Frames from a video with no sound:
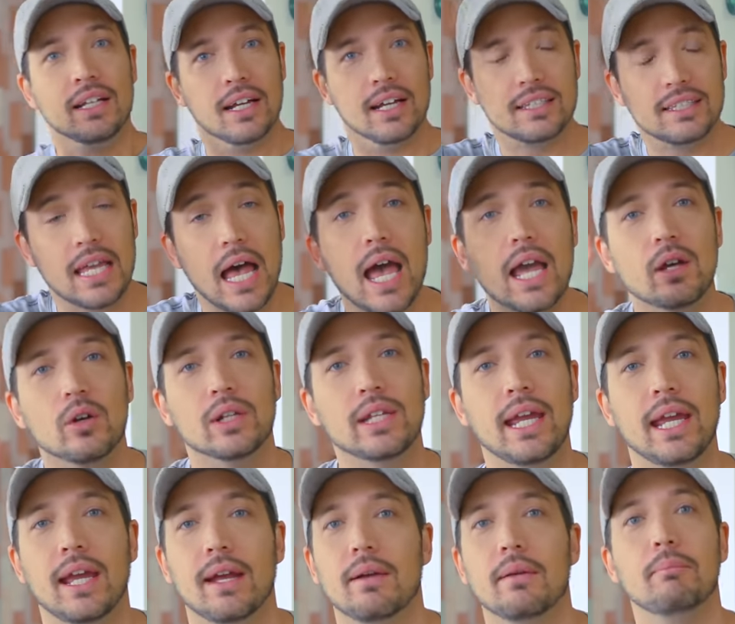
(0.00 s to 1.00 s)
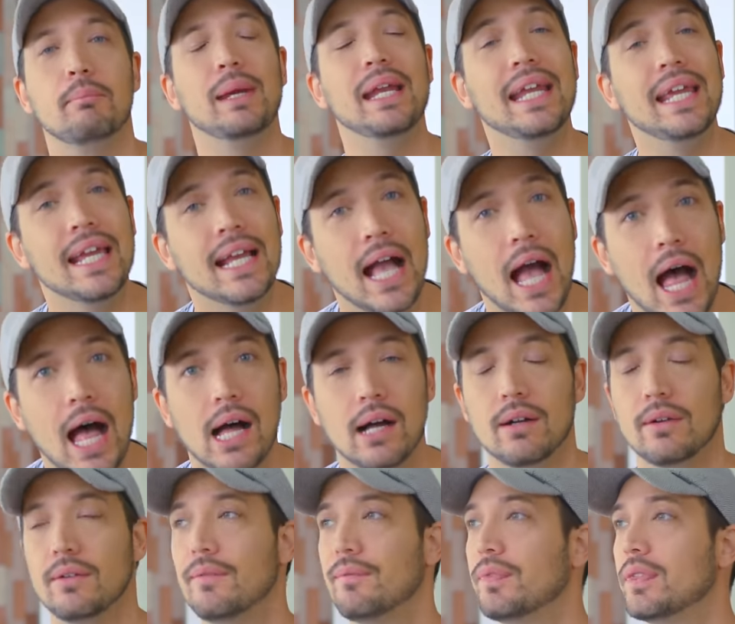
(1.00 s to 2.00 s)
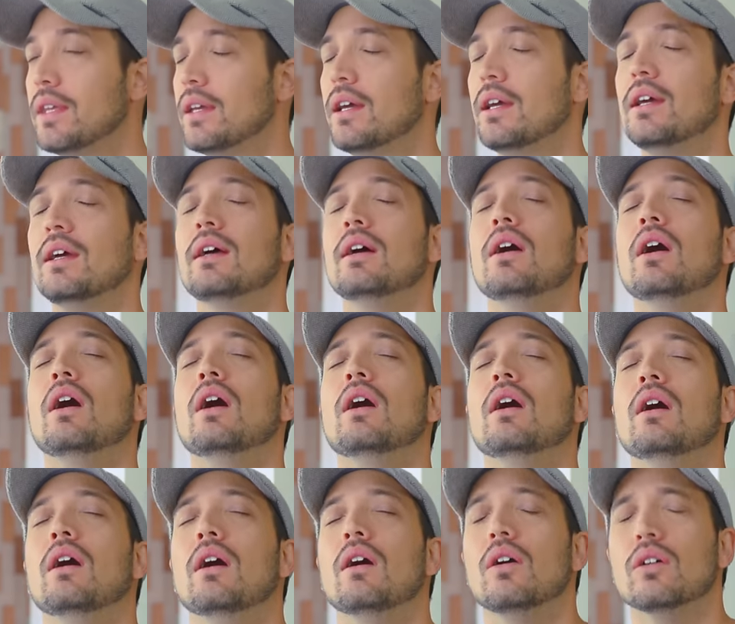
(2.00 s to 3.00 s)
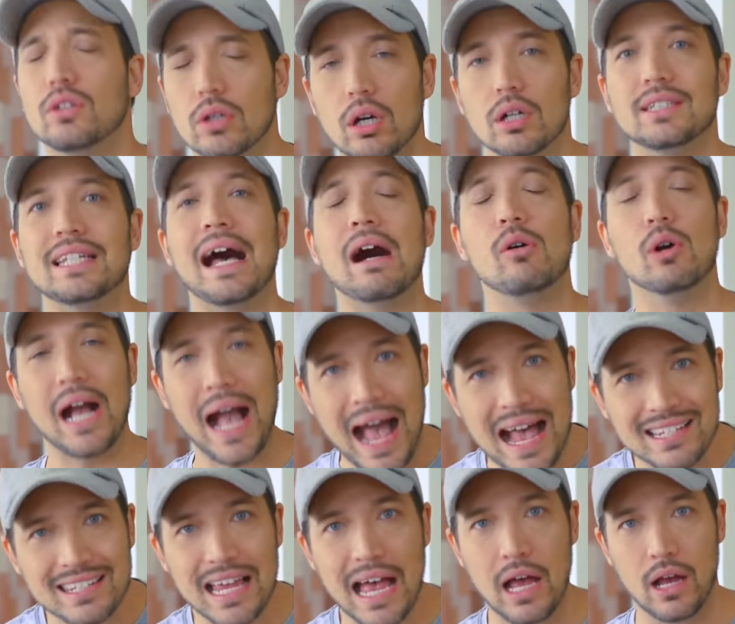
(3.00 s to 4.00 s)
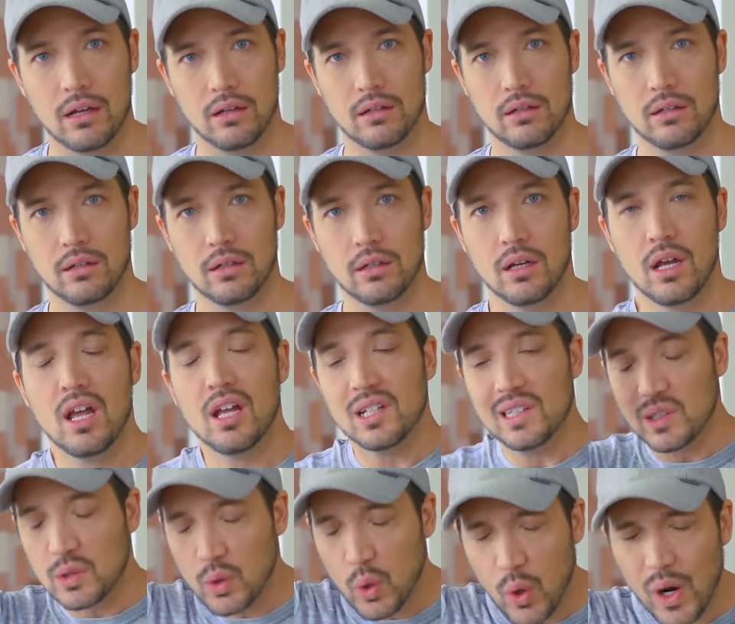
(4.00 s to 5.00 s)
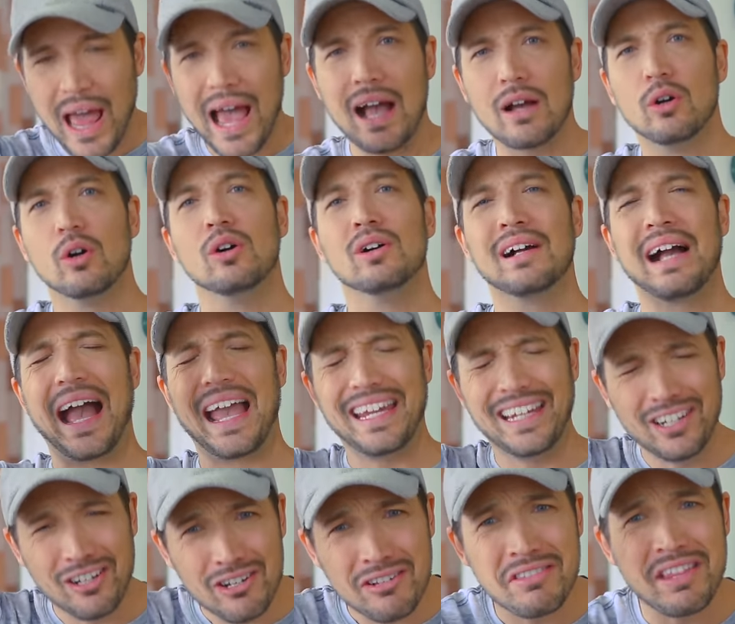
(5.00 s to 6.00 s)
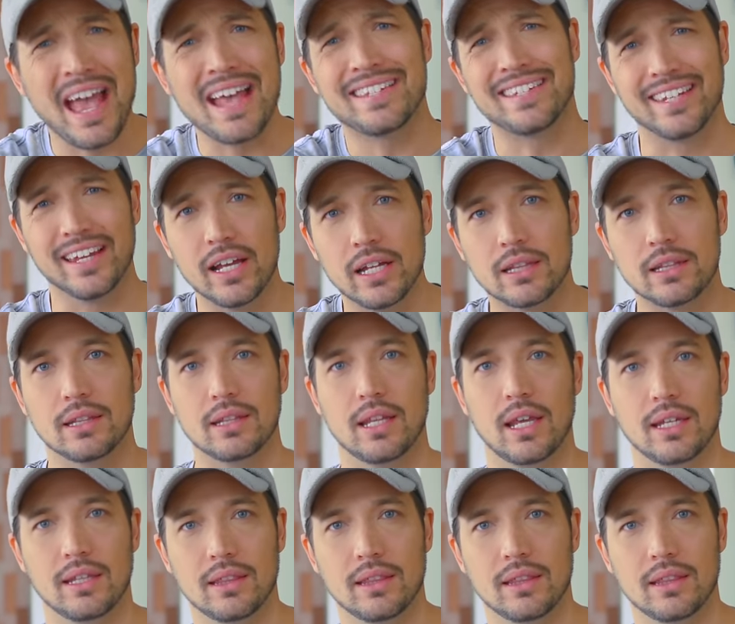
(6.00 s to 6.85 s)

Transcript: で最後にビリーが「お父さんお母さんドラゴンがいるんです」って。